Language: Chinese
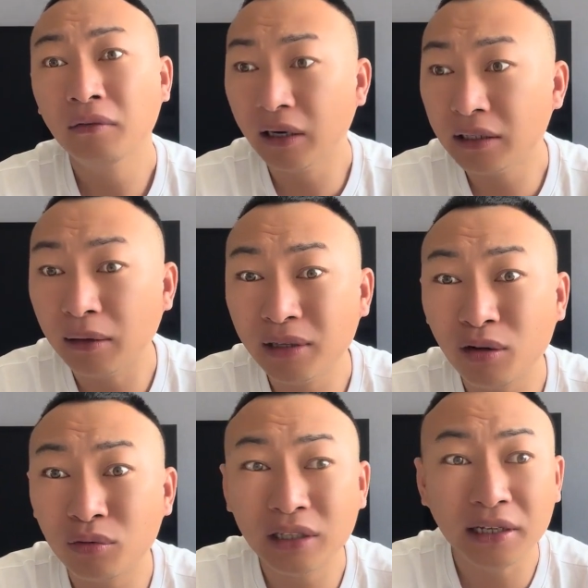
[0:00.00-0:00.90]
完了，咱们
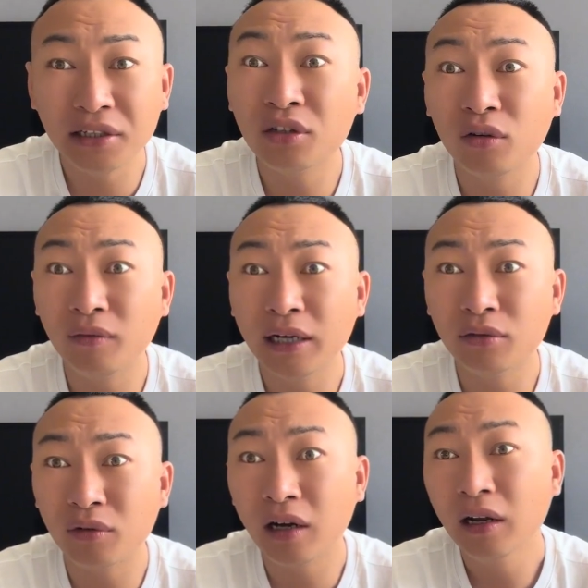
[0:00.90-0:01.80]
到时候在一起吃口饭的
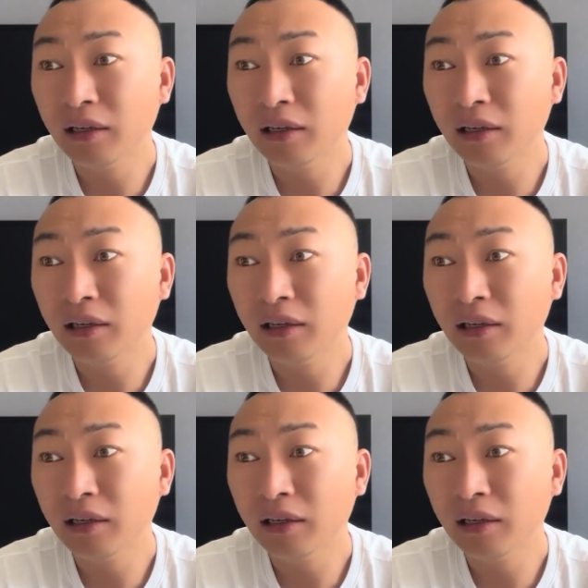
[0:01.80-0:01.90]
时候，